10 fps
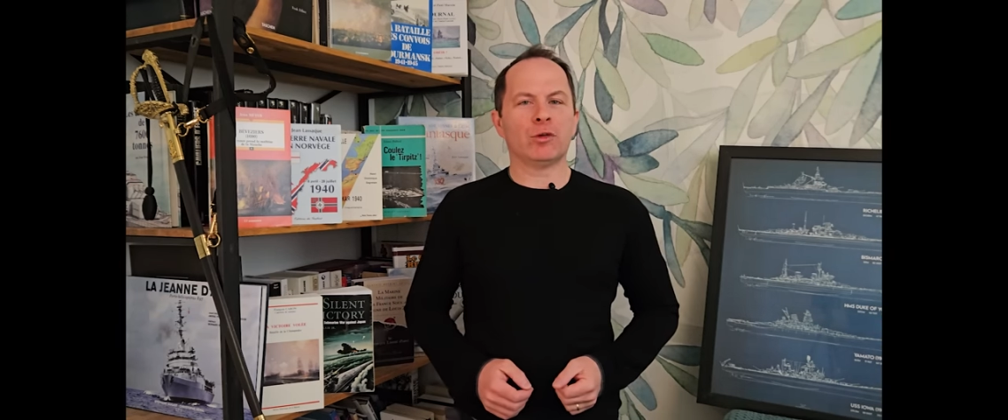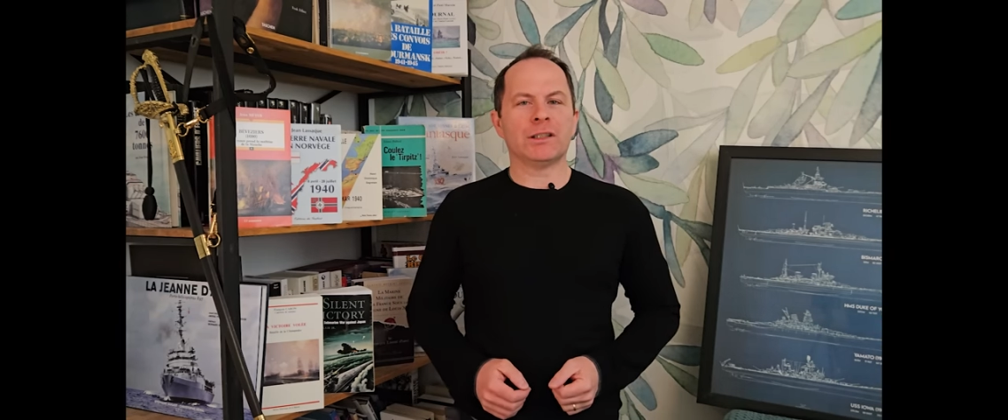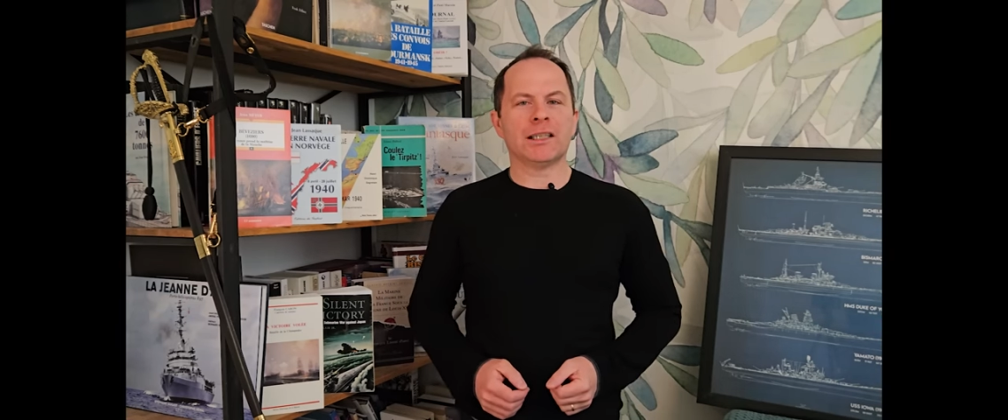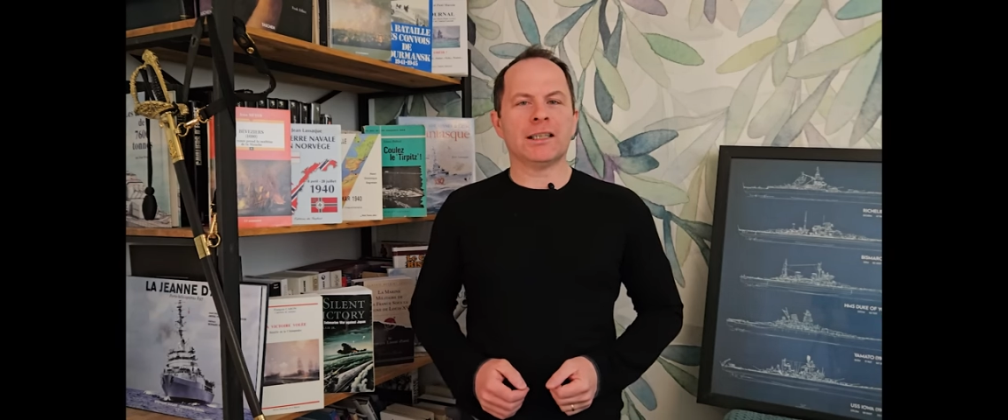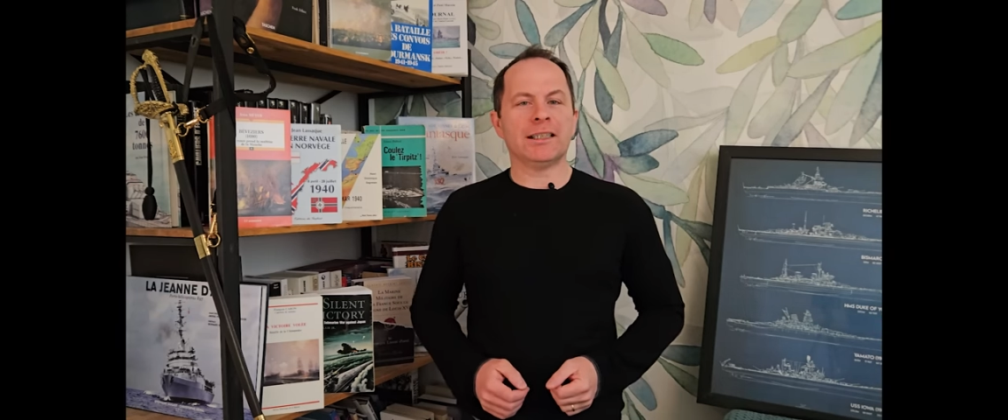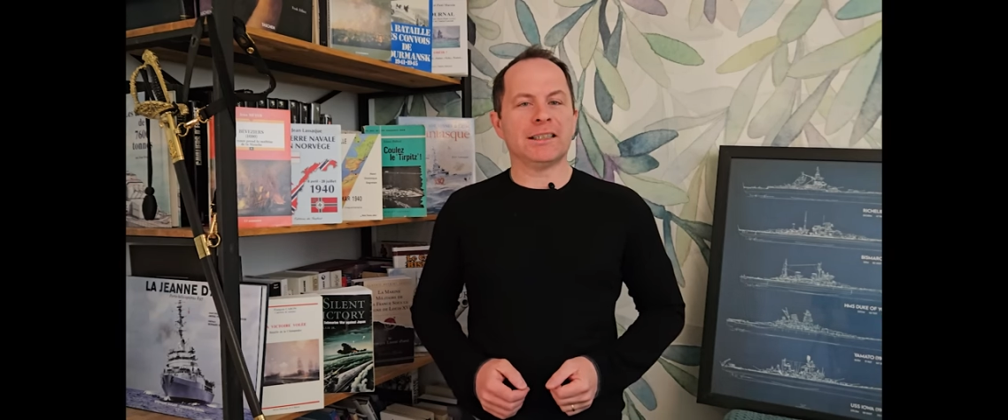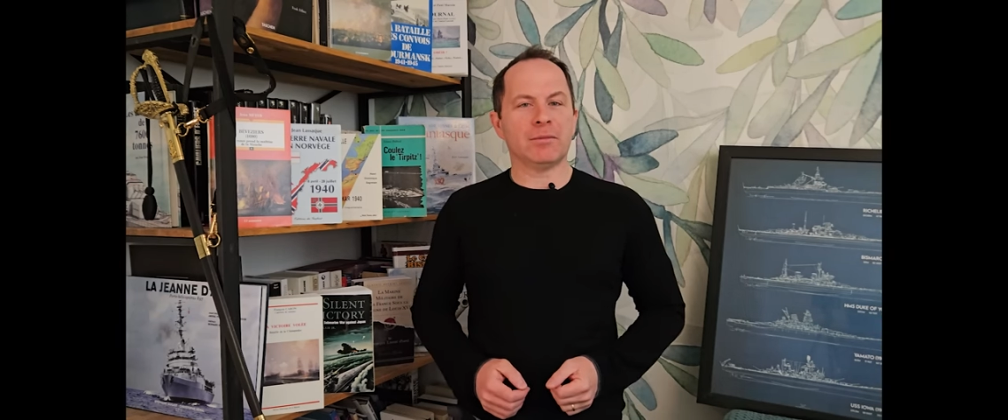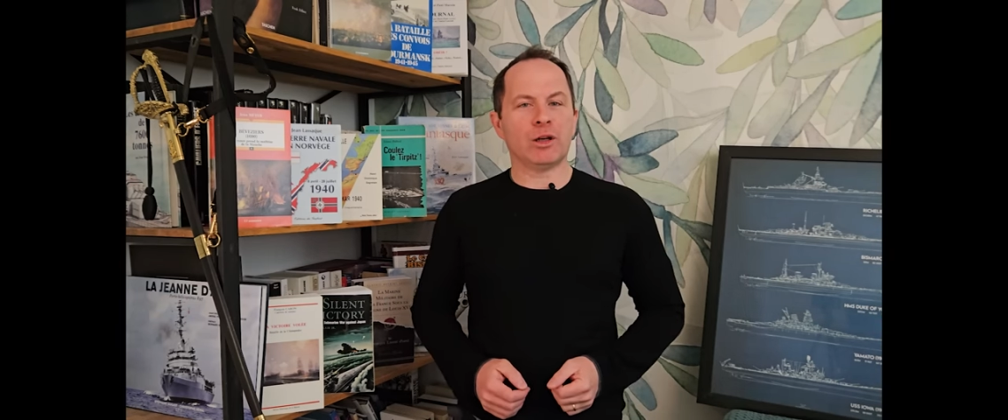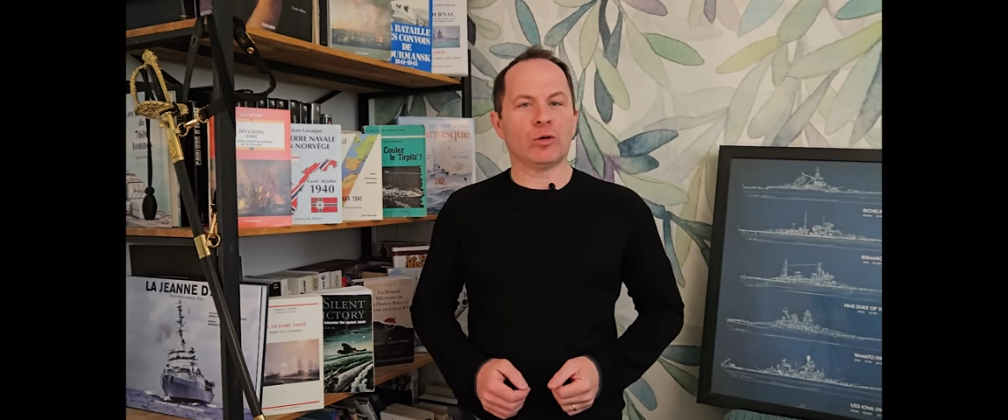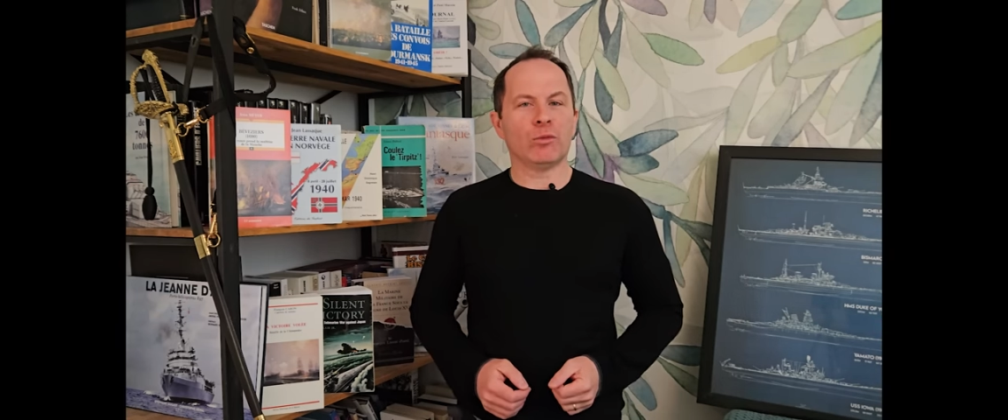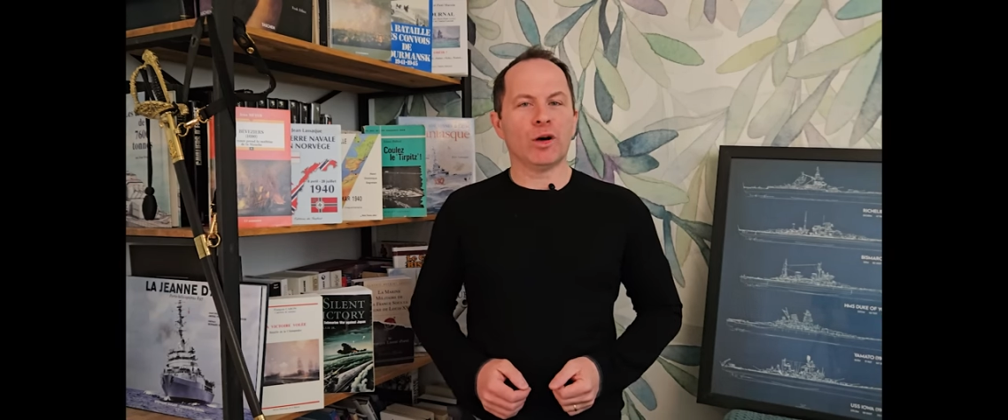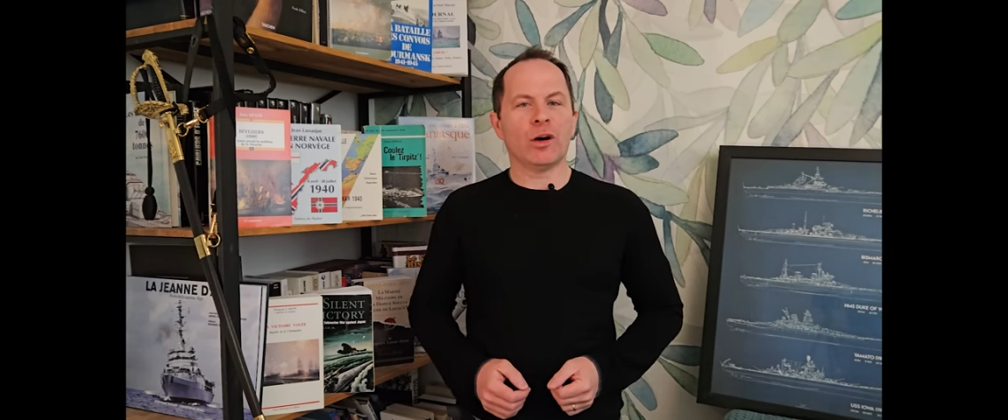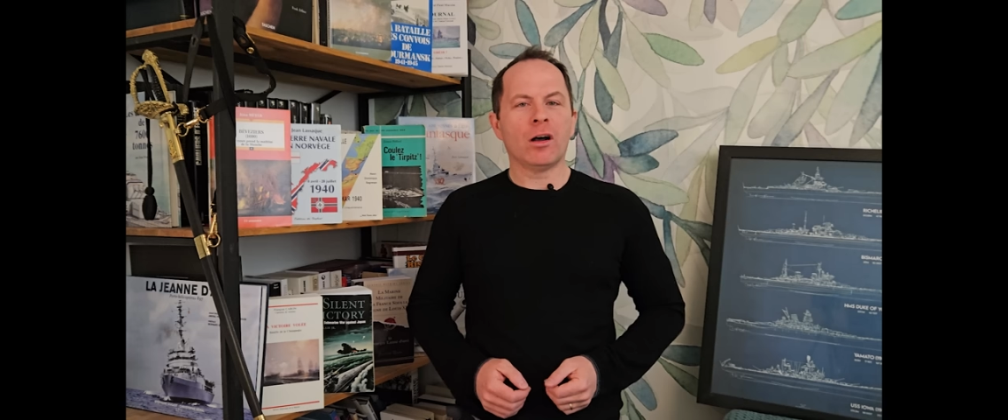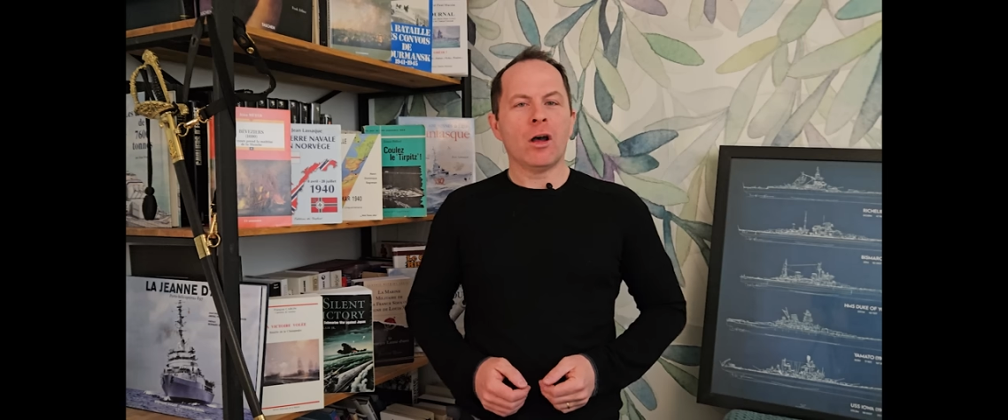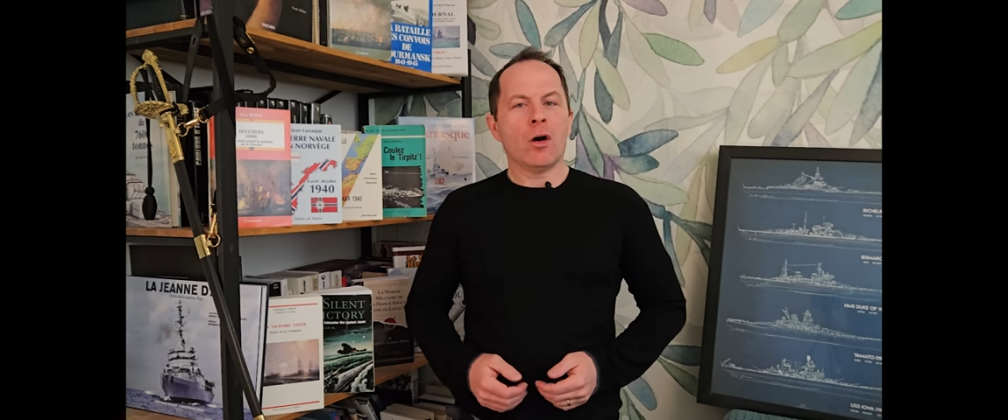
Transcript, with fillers: mondiale et ses millions de morts,